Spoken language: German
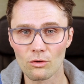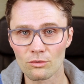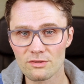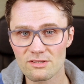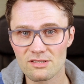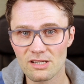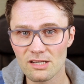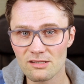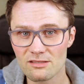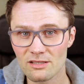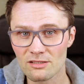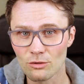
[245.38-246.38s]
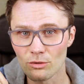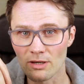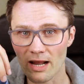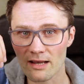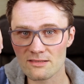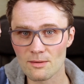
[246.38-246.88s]
Und ziehst den Ton
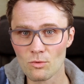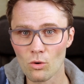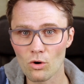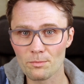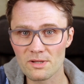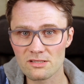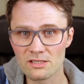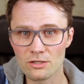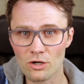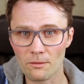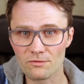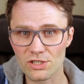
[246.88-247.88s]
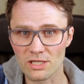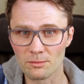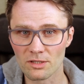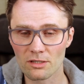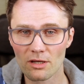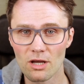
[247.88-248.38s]
langsam hoch bis in die
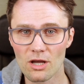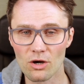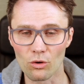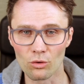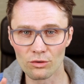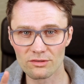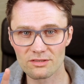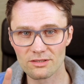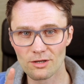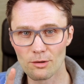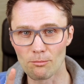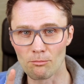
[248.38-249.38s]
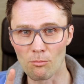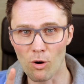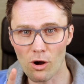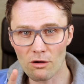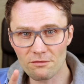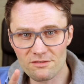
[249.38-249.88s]
Kopfstimme und
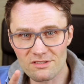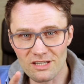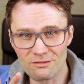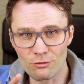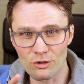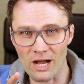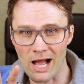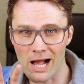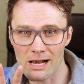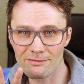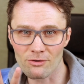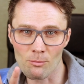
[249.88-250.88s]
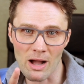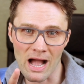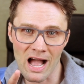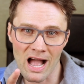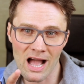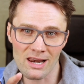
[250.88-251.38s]
morphst den Vokal vom
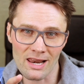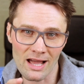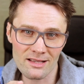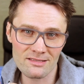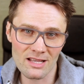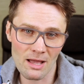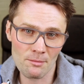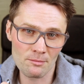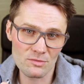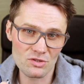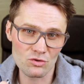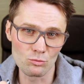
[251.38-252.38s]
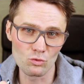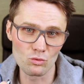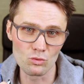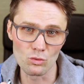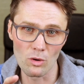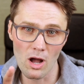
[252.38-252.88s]
A langsam zum
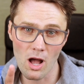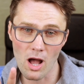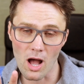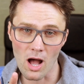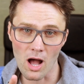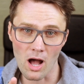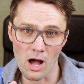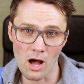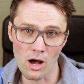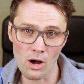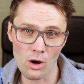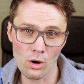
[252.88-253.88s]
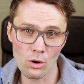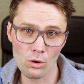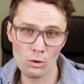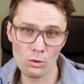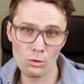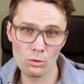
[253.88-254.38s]
U.
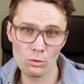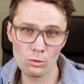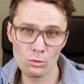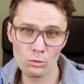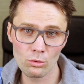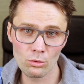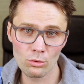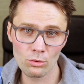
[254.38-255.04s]
Au.